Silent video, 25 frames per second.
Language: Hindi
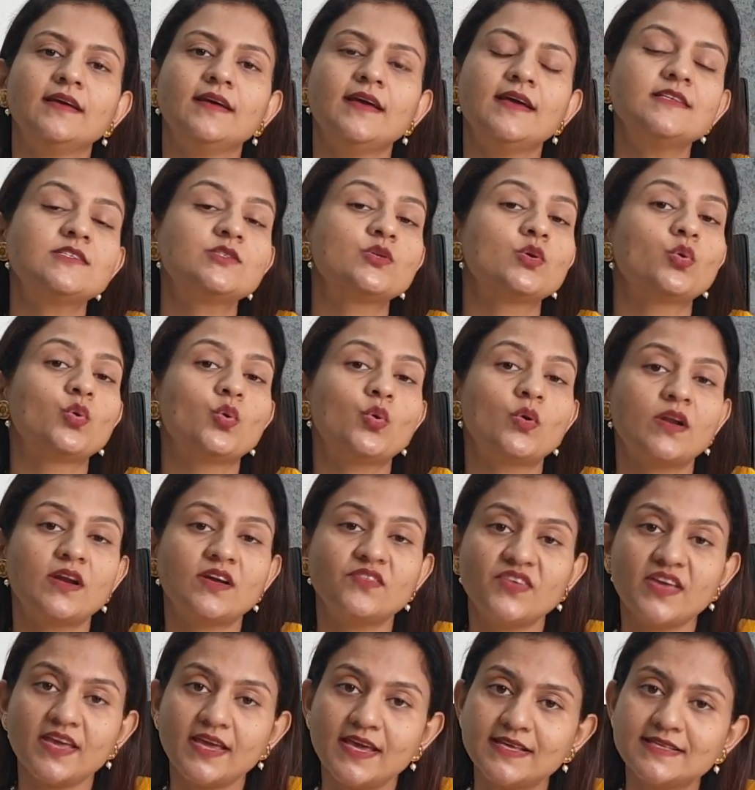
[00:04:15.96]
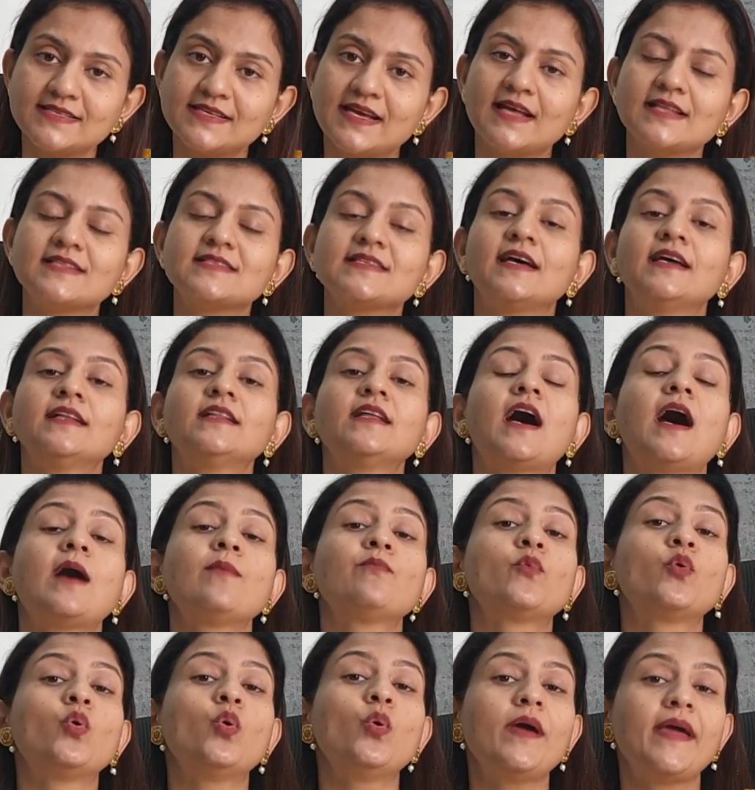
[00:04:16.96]
इस सोनोग्राफी के साथ साथ
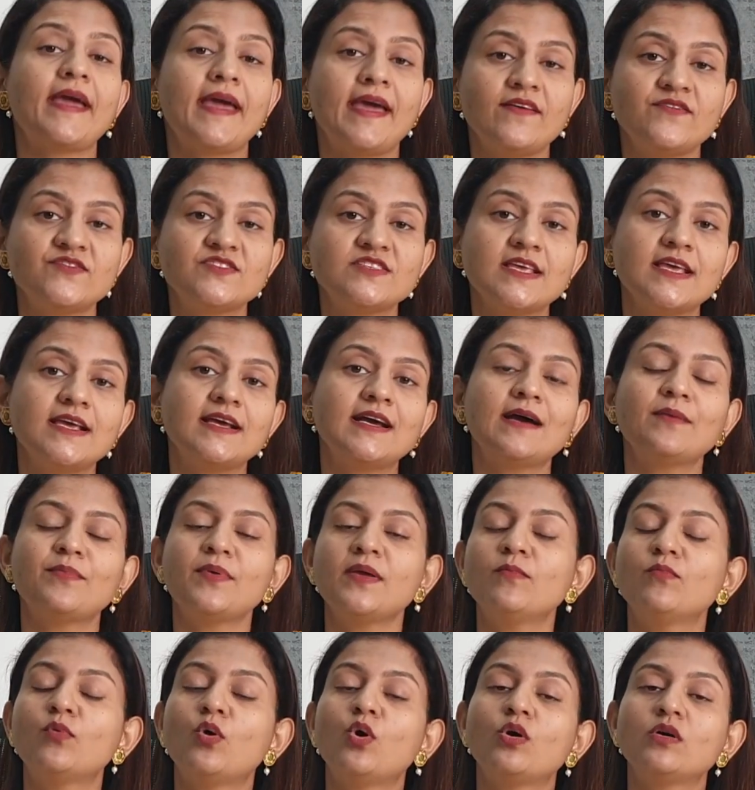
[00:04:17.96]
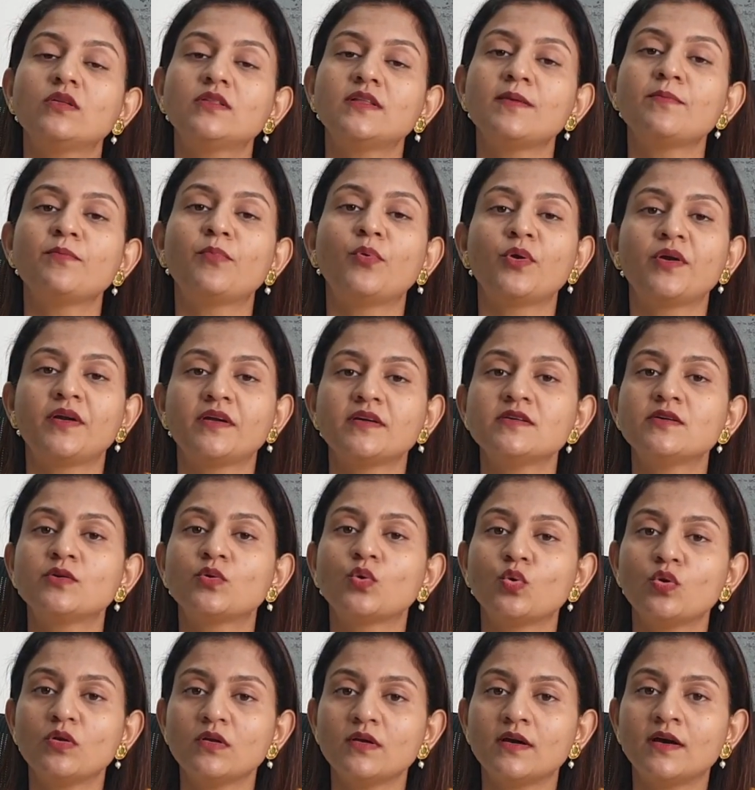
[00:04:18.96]
आपको ए का भी बहुत इंपॉर्टेंट
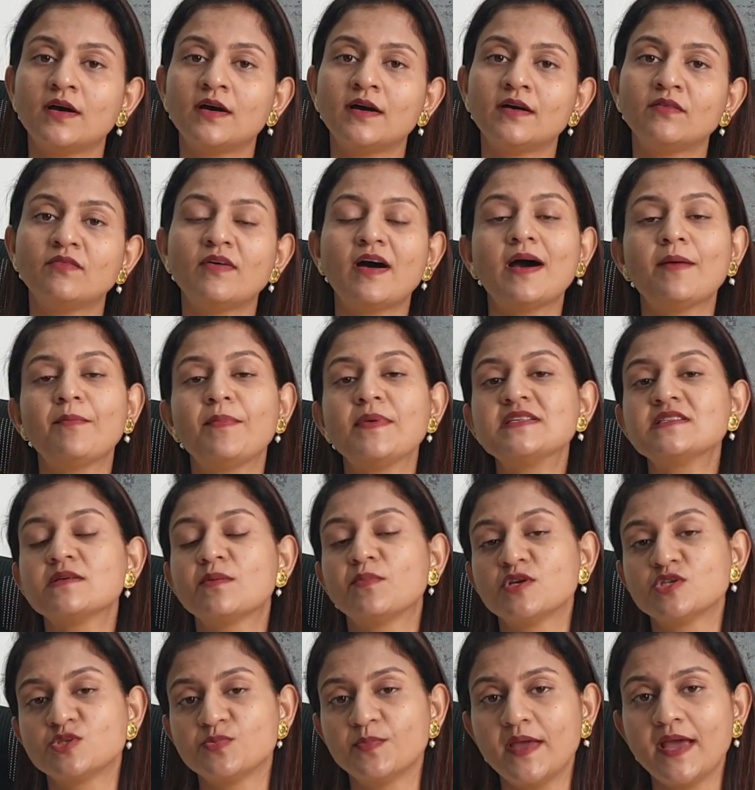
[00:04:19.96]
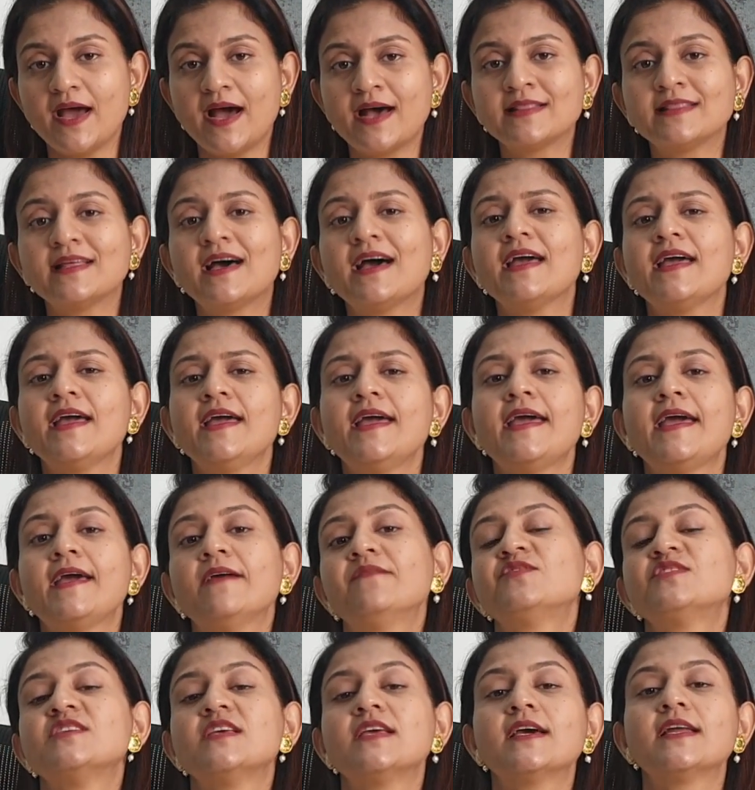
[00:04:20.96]
रोल वहाँ पे समझ में आता है ए
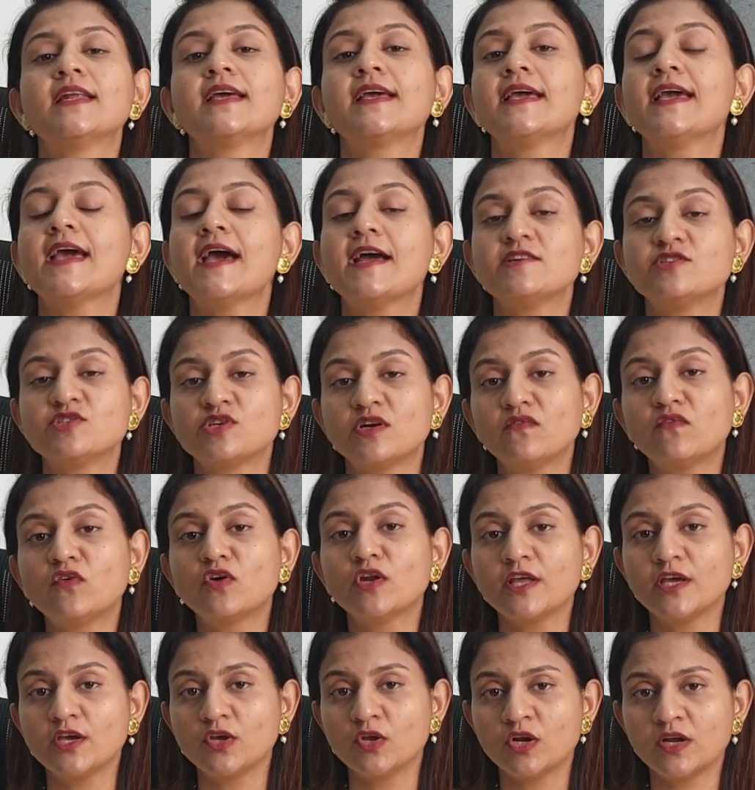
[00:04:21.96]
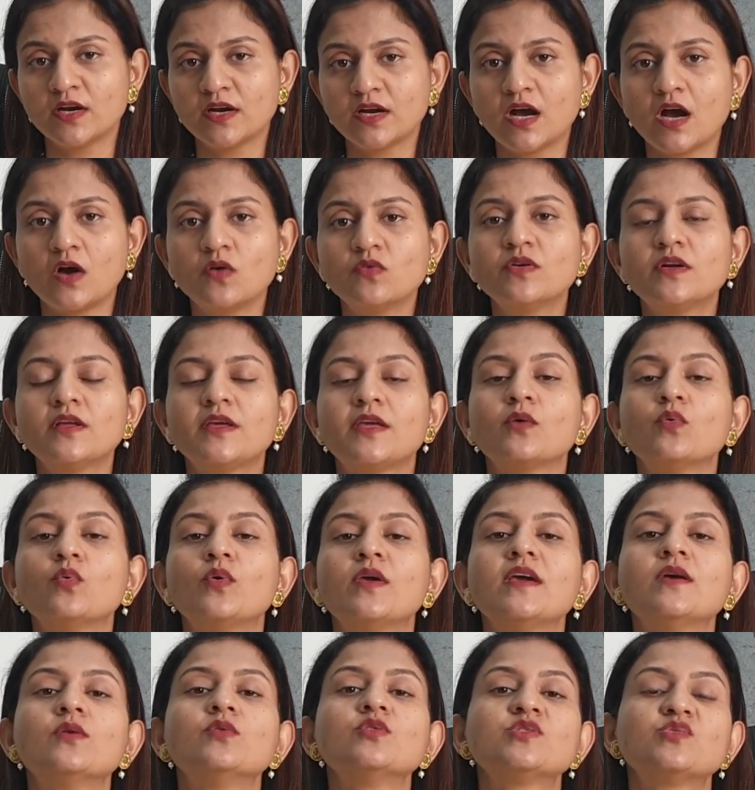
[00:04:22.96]
यानी कि एंट्रल फॉलिकुलर काउंट
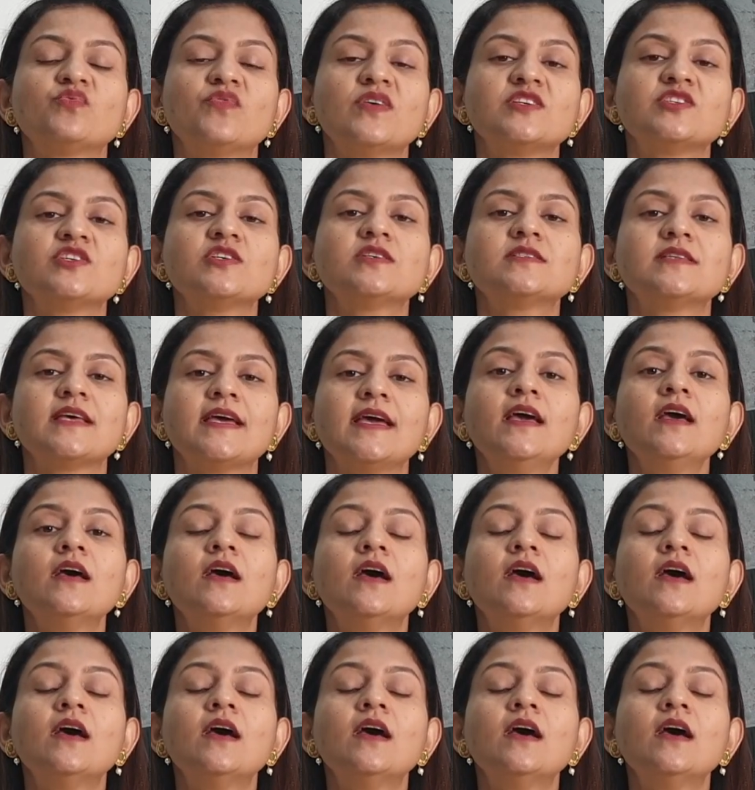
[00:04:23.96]
क्योंकि उस वजह से